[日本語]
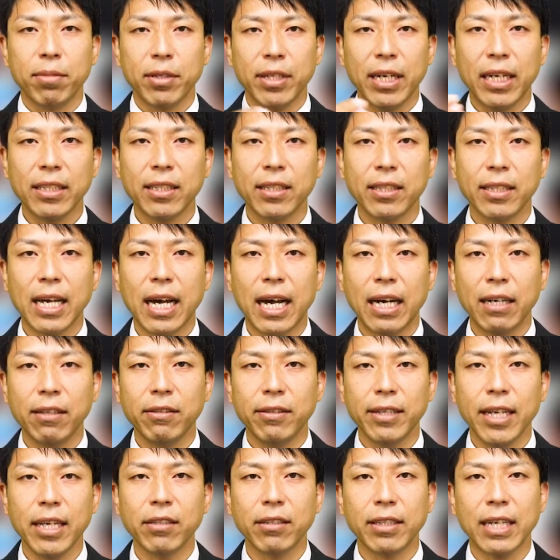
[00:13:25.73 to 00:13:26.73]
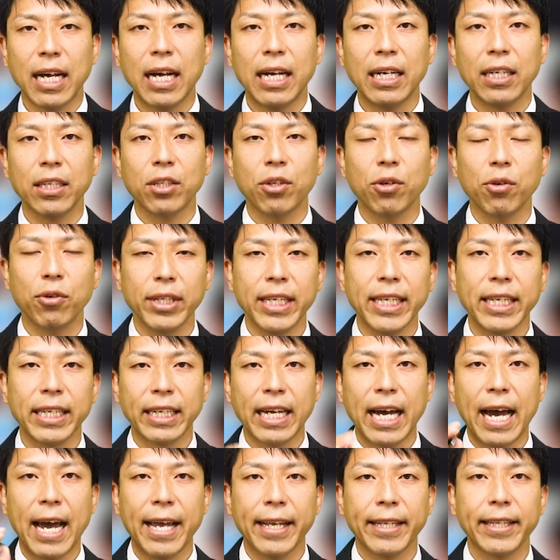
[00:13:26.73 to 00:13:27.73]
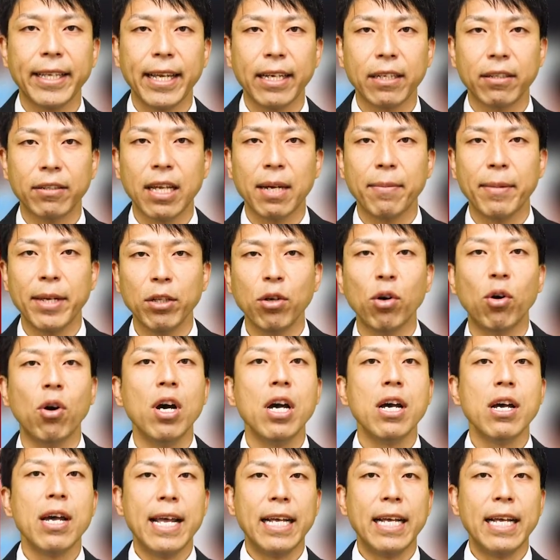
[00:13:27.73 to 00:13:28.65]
プラスが溢れる環境に変えていくための、